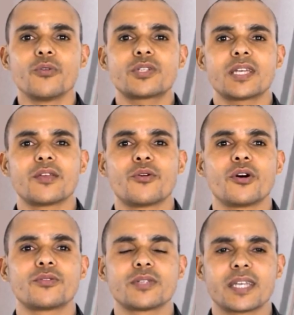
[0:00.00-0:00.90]
O
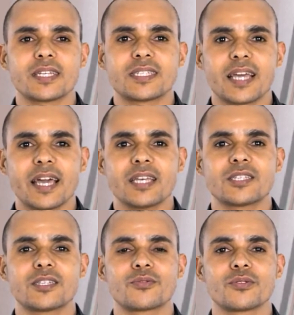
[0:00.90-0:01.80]
Senhor dos
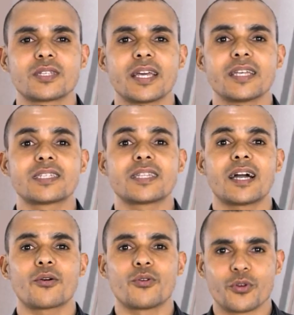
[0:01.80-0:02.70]
exércitos
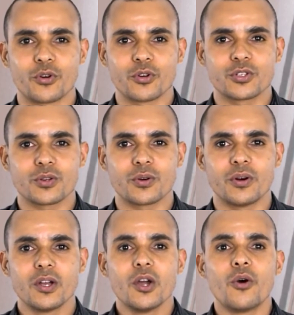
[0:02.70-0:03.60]
está conosco.
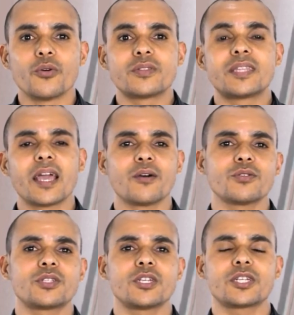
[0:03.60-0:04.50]
O
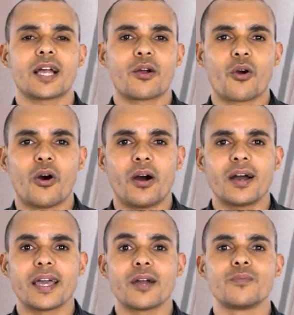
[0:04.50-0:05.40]
Deus de
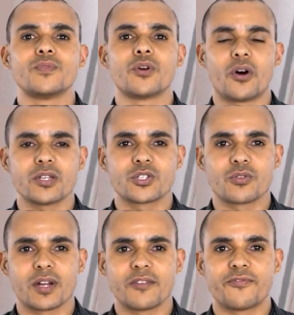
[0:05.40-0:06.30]
Jacó é o
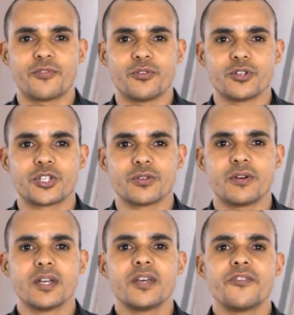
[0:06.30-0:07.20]
nosso refúgio.
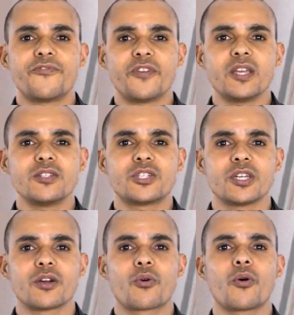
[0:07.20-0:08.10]

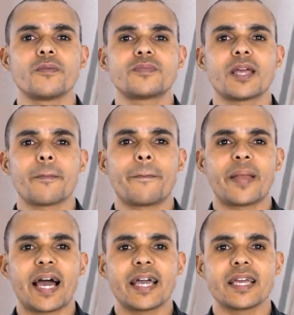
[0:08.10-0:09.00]
Vinde,
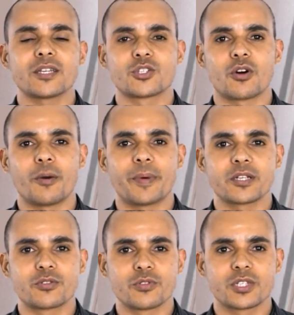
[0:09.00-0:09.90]
contemplai as
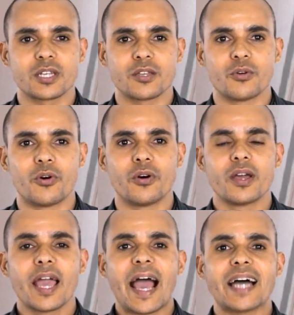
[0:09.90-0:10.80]
obras do Senhor,
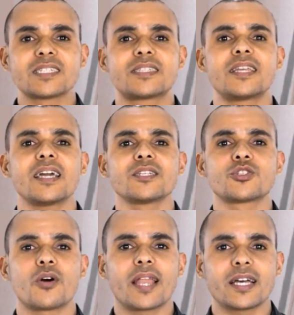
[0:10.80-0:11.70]
as
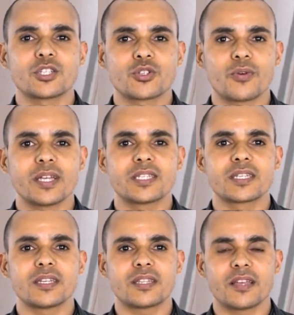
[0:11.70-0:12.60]

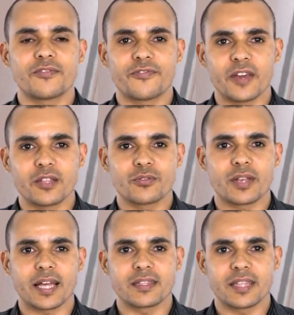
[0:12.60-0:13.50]
desolações que tem feito
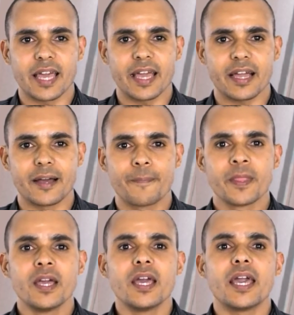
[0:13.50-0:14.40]
na terra.
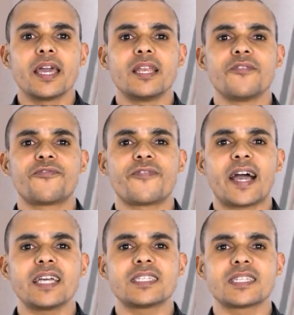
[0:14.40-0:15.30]
Ele
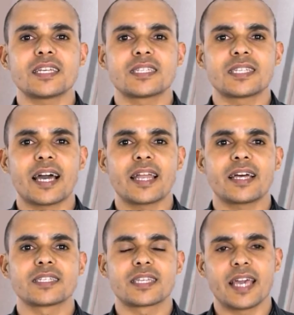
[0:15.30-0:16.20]
faz cessar
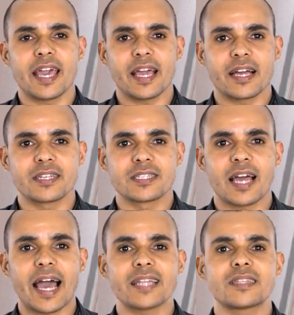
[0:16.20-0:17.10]
as guerras
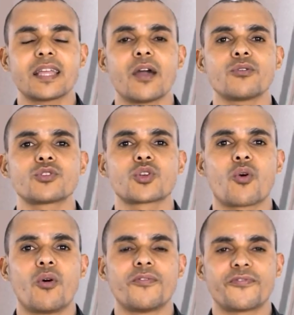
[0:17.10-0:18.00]
até os
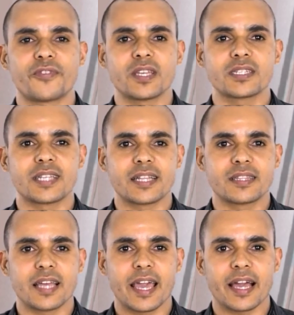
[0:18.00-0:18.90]
confins da
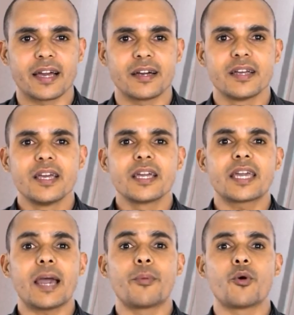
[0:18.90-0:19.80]
terra.
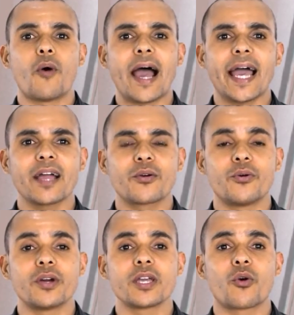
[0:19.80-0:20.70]
Quebra o
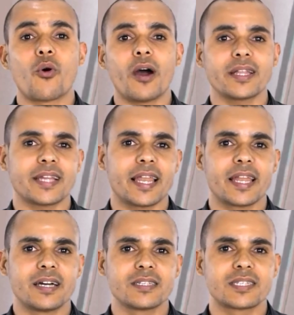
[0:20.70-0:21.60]
arco e corta a
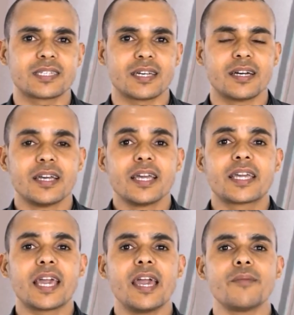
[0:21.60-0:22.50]
lança.
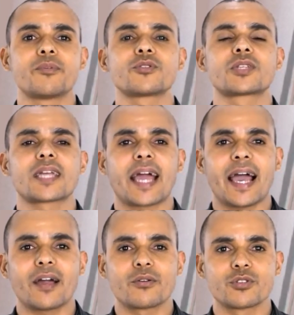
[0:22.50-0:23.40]
Queima os
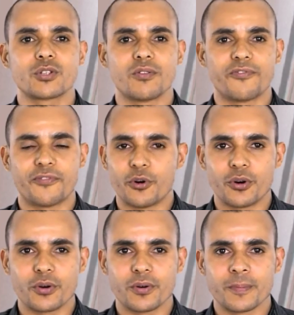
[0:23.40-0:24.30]
carros no
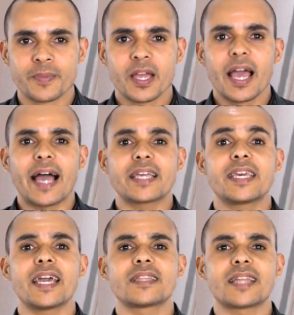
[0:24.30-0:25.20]
fogo
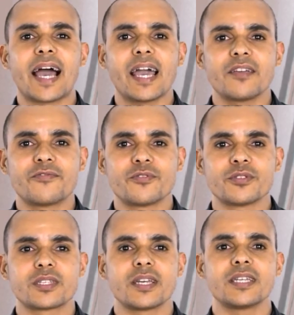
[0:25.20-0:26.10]

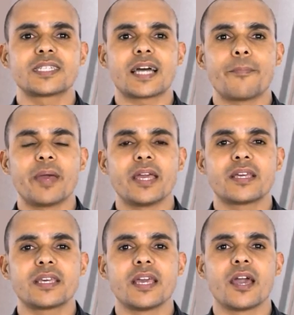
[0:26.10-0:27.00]
Aquietai-vos e
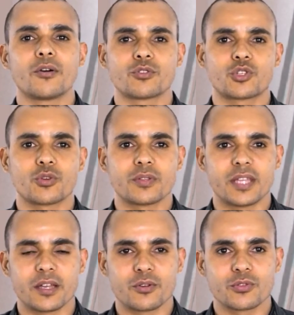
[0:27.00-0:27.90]
sabei que eu sou
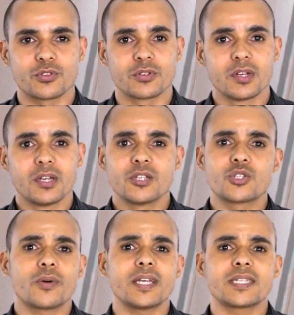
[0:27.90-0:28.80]
Deus,
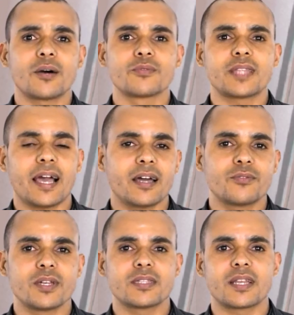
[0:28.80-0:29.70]
sou
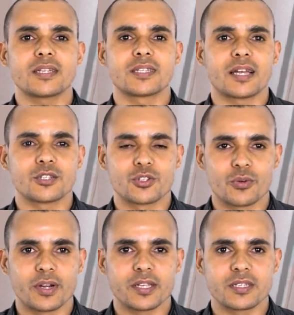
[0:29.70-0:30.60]
exaltado entre as
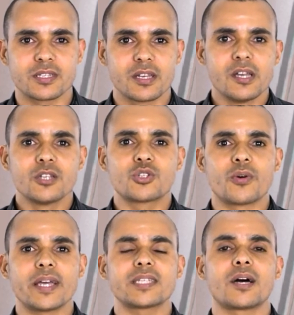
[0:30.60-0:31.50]
nações,
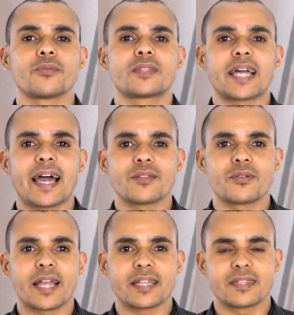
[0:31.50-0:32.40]
sou
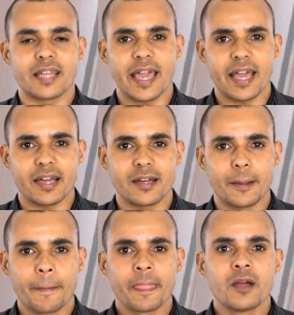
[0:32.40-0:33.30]
exaltado na terra.